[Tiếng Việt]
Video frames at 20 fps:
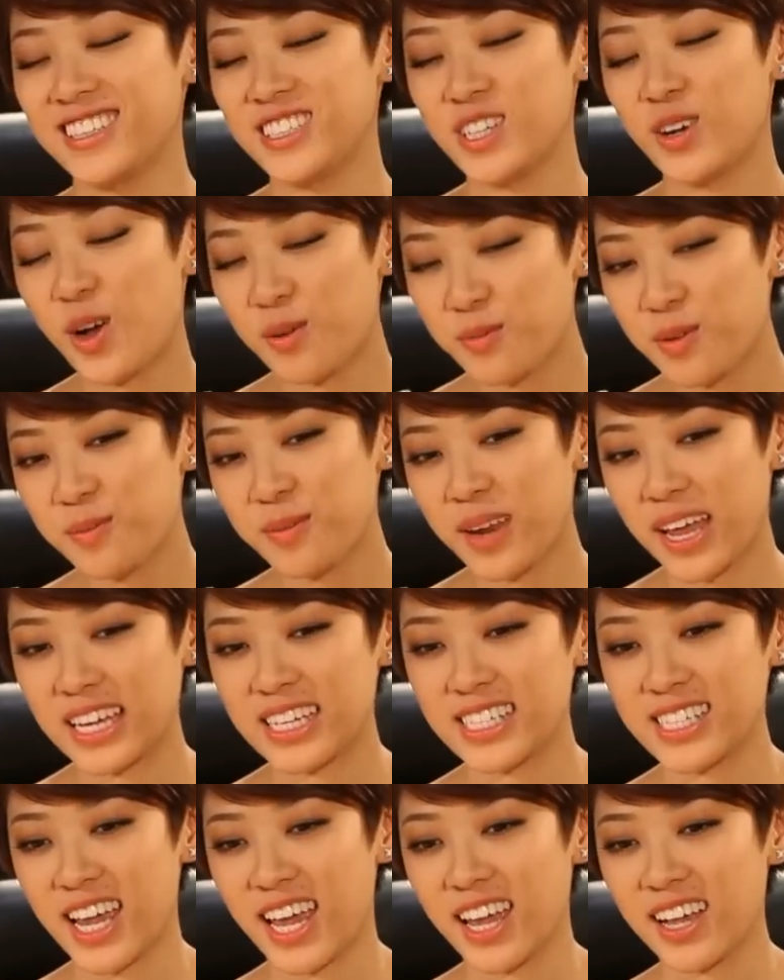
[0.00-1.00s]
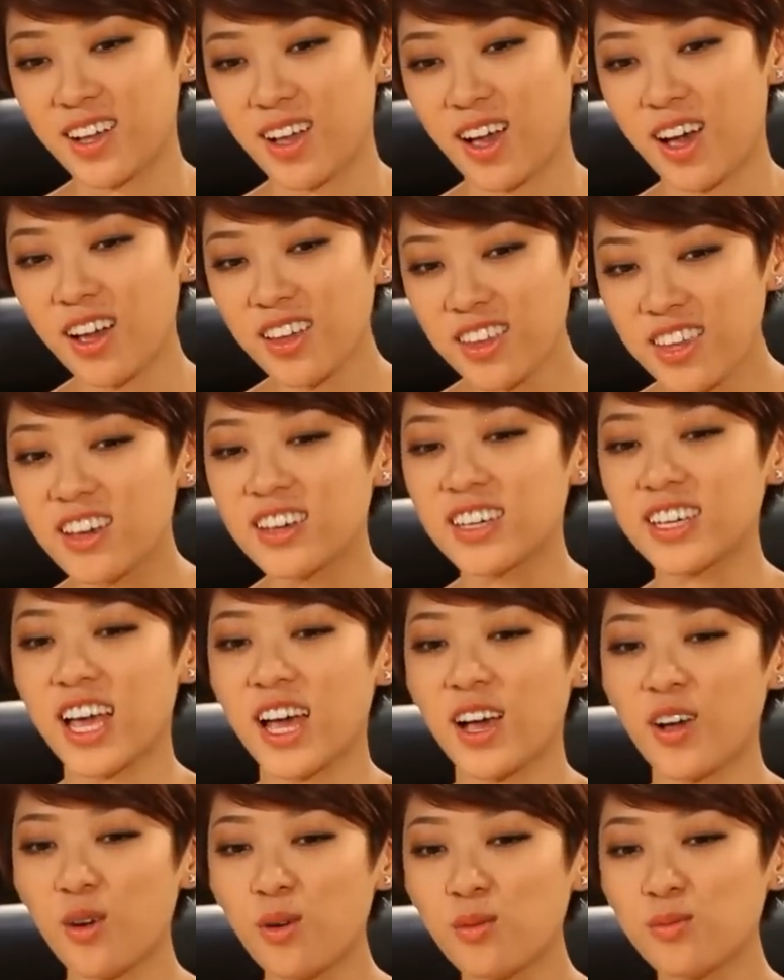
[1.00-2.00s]
trong album này sẽ có những
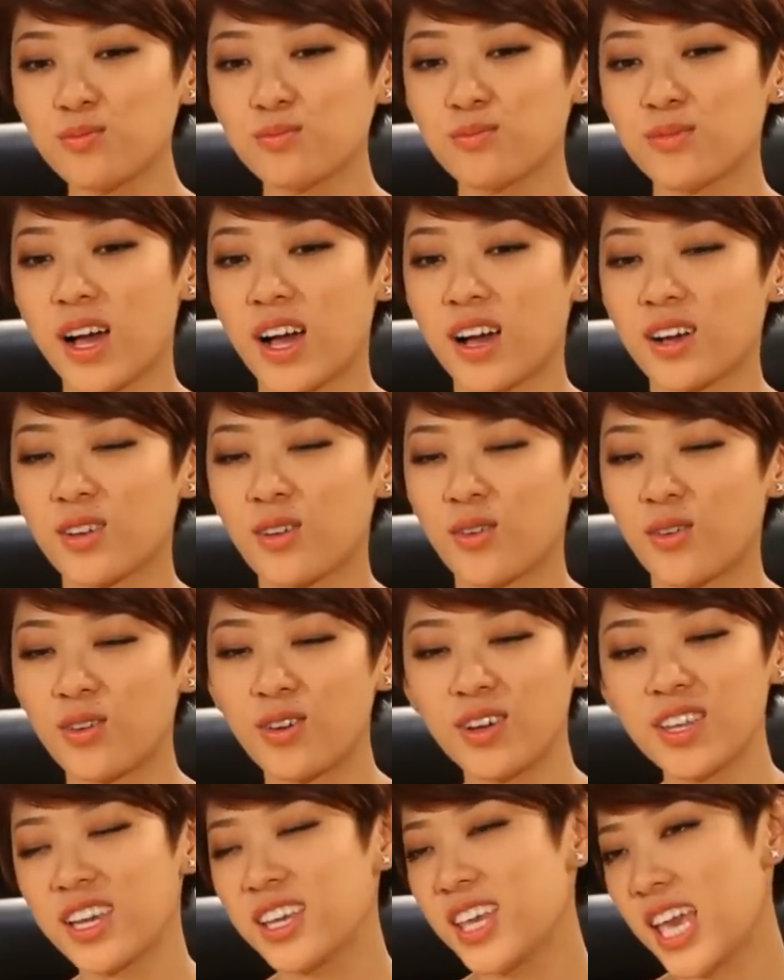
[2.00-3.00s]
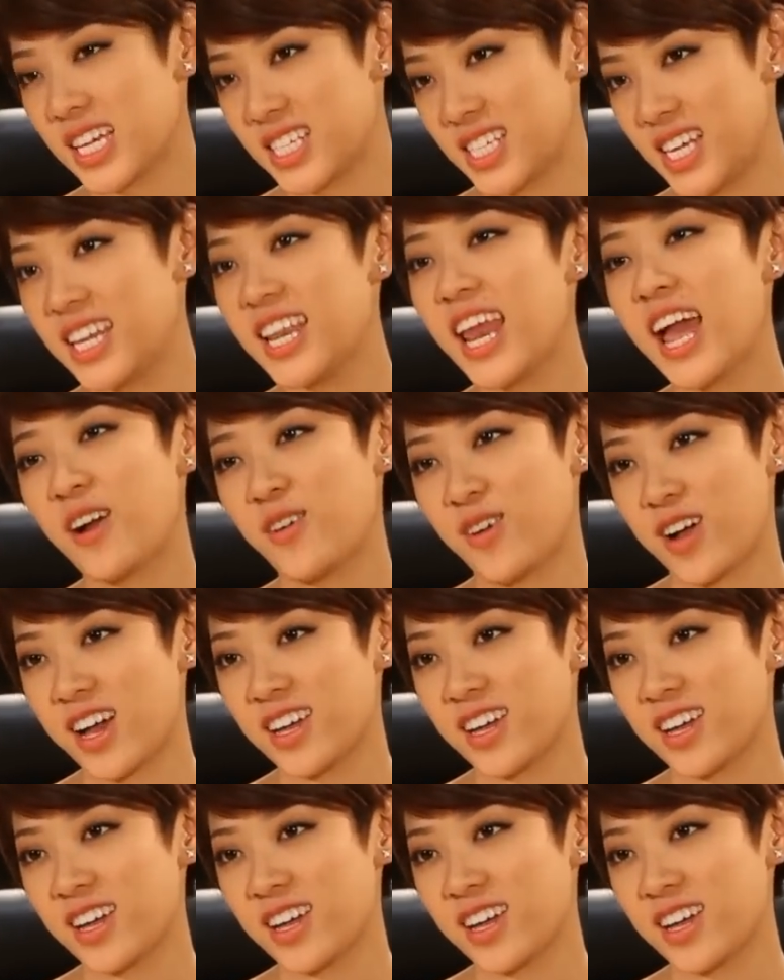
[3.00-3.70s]
ca khúc uh, của những nhạc sĩ nào